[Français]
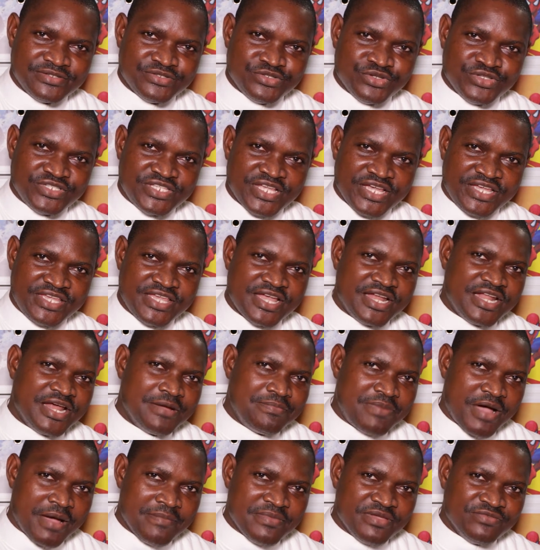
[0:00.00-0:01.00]
Je sais qu'il y en a
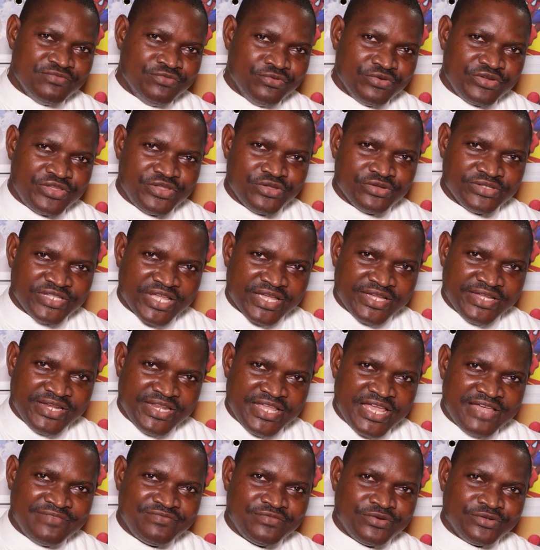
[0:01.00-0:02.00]
parmi vous qui ont des
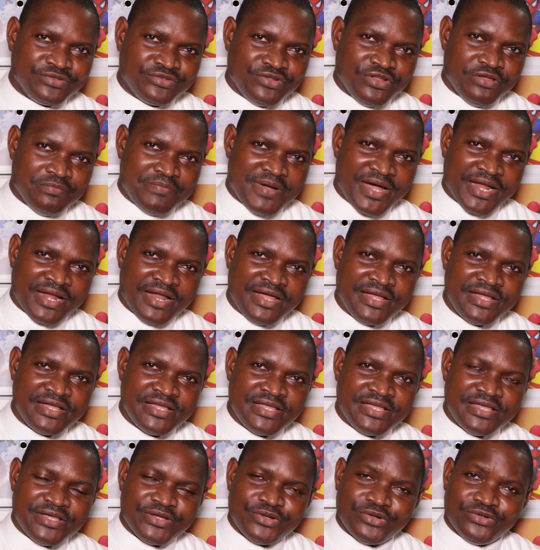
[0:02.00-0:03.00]
griefs contre les parents,
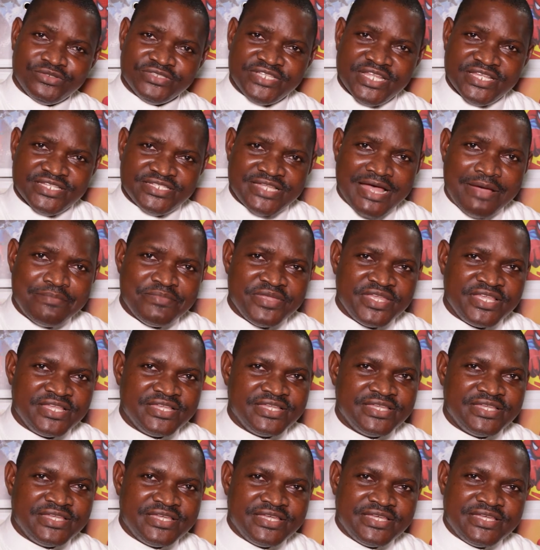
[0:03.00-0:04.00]
contre des amis,
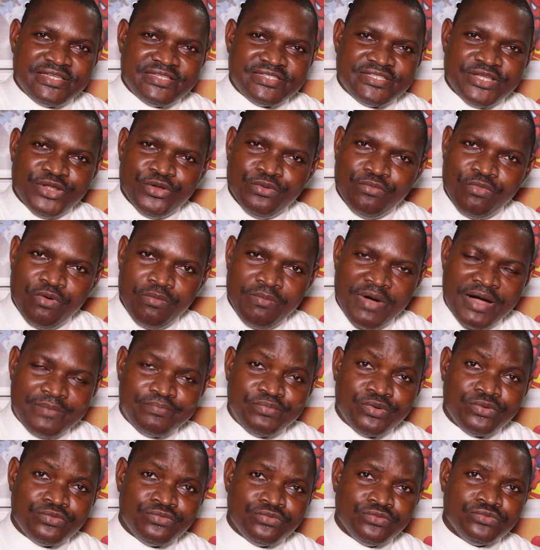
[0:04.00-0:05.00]
c'est le moment
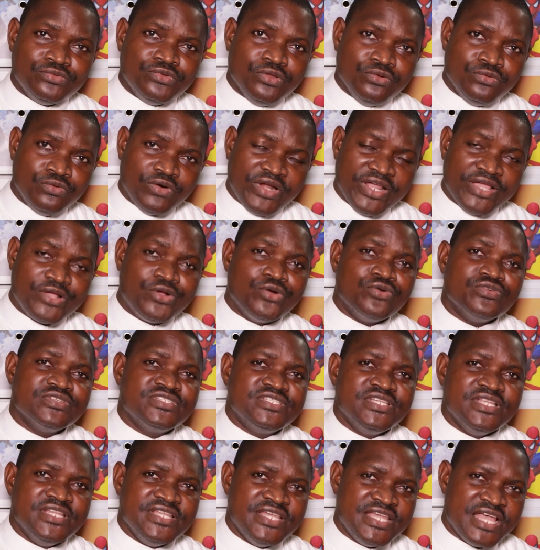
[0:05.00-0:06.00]
pour nous de nous
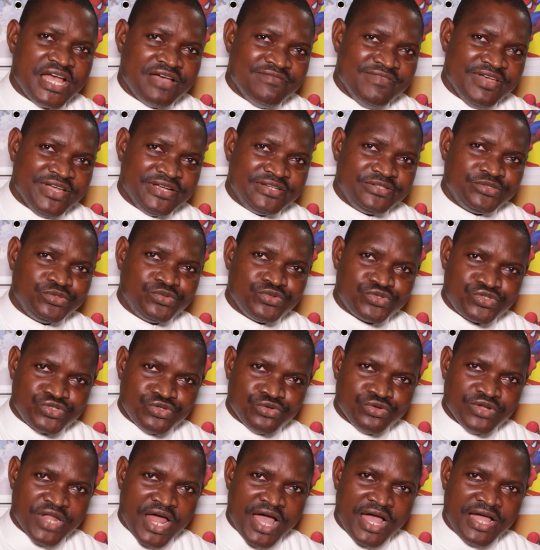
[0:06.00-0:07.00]
réconcilier avec tout
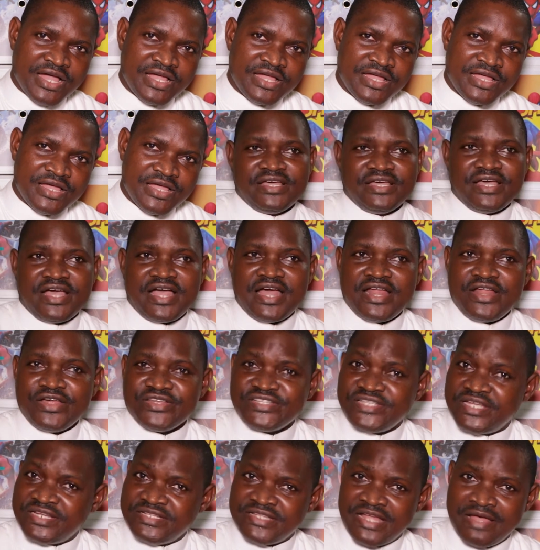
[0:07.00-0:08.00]
cela. Alors,
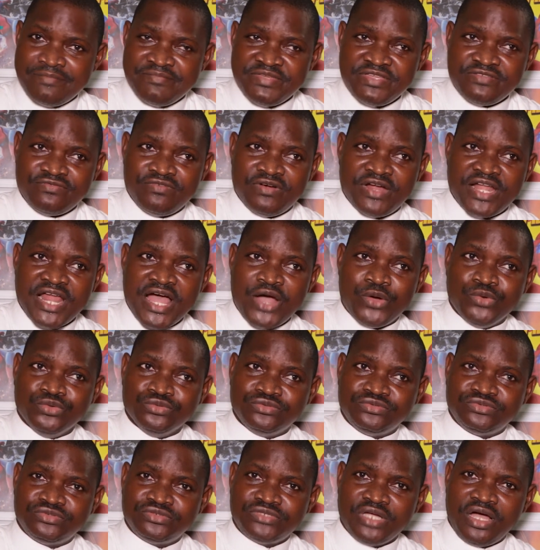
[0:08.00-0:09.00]
chers amis, voilà
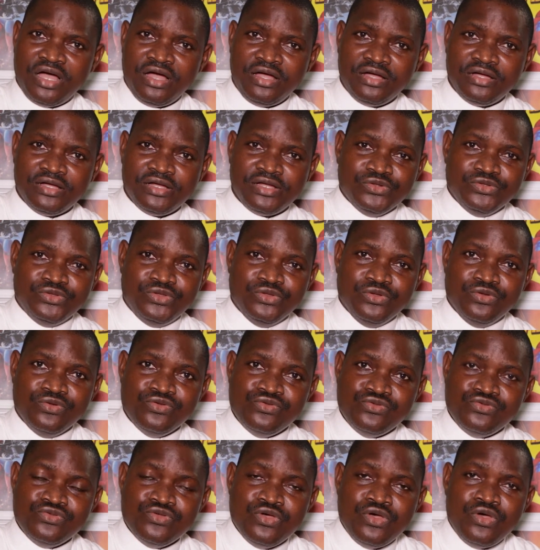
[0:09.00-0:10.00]
autant de
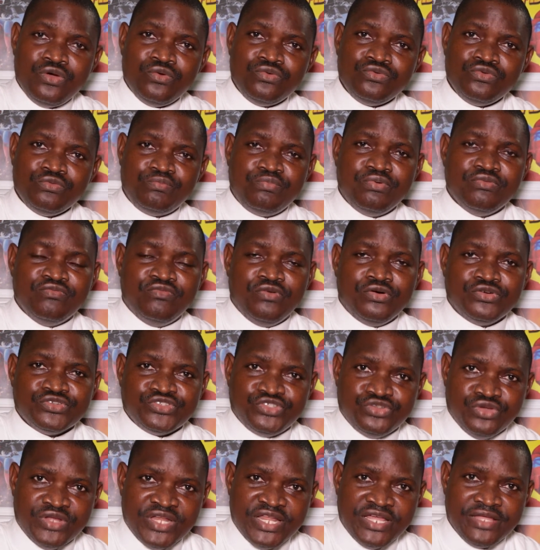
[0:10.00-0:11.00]
lieux où nous pouvons
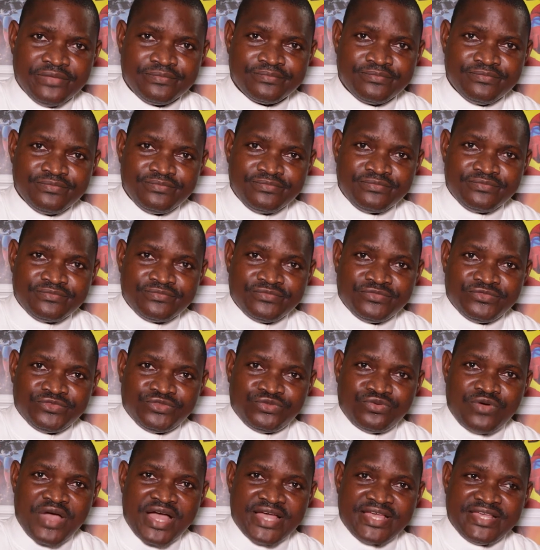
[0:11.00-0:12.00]
jeûner.
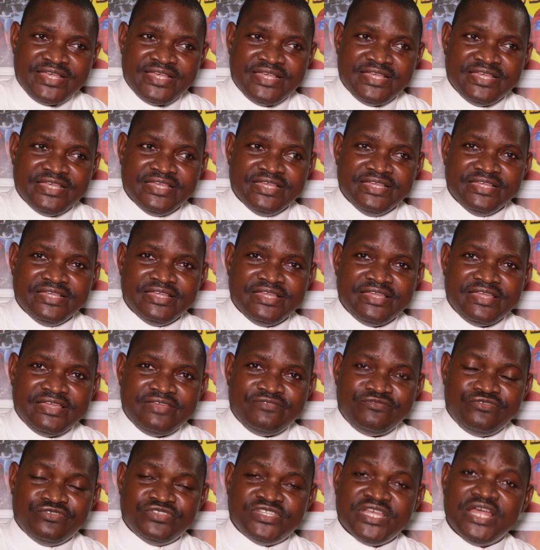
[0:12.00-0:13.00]
Toi qui
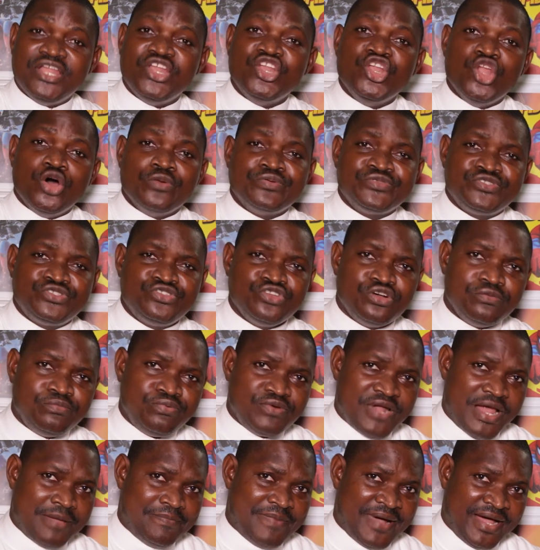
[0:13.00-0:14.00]
faisais l'option
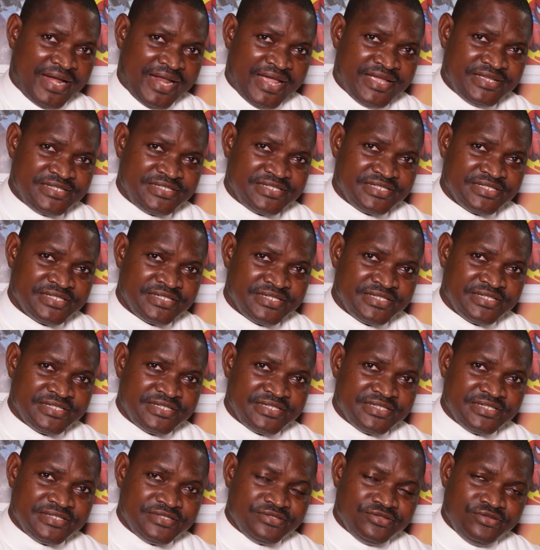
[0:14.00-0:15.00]
pour la paresse,
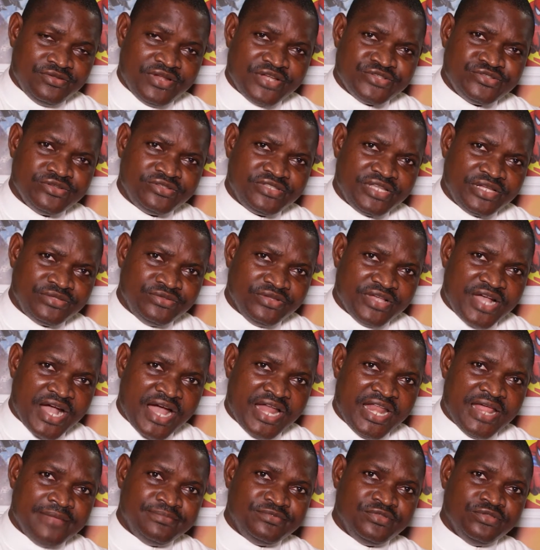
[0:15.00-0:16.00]
durant ce temps de
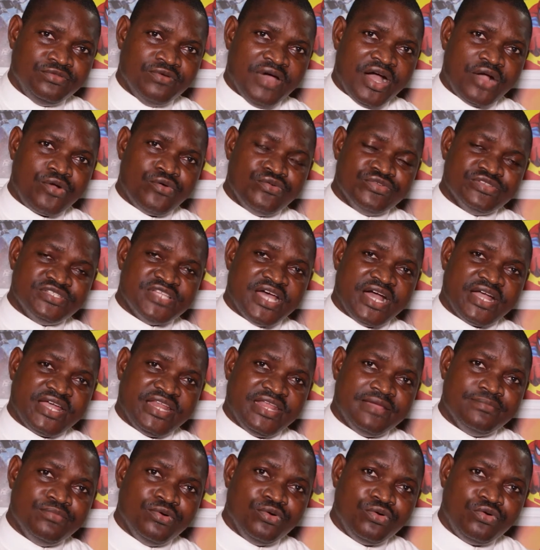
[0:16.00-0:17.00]
carême, tu dois
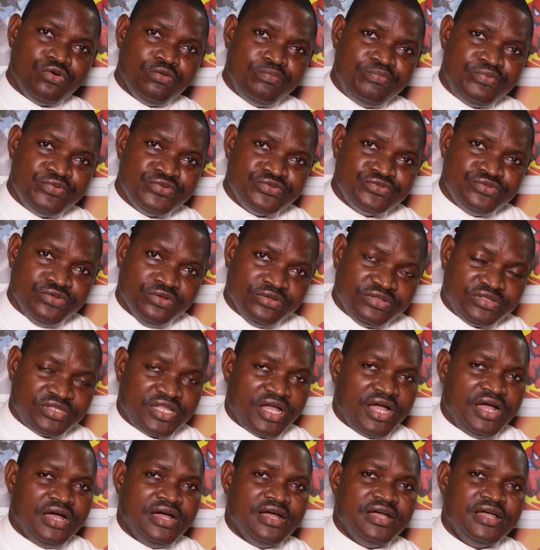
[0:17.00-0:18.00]
consacrer beaucoup plus de
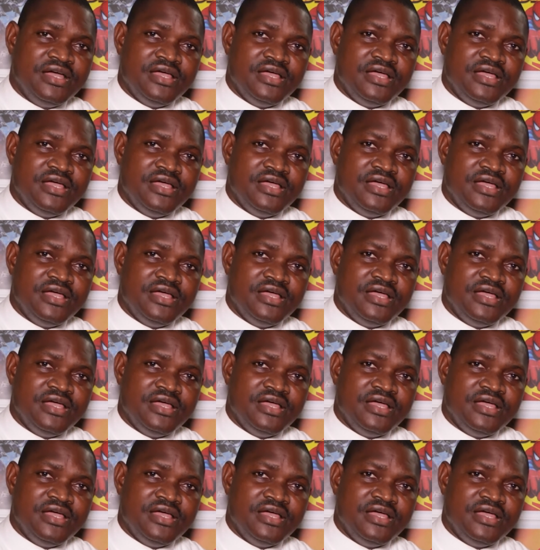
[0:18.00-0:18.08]
temps